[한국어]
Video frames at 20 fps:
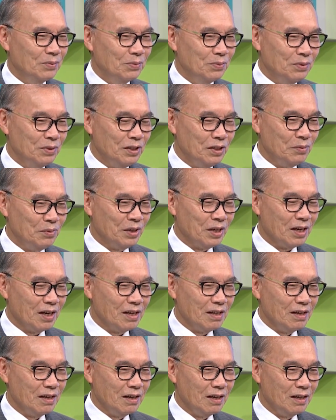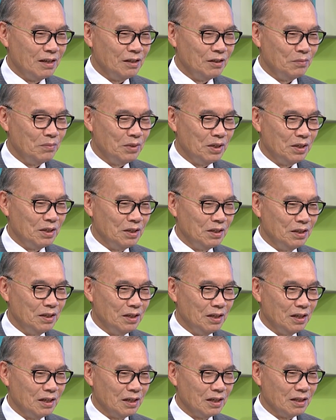우리 집이
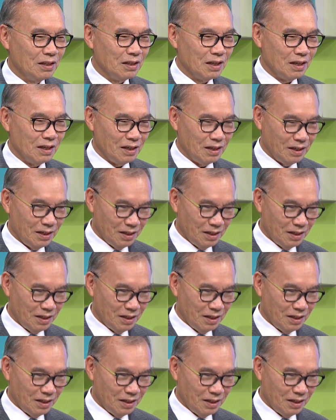가난하지만은 내가 다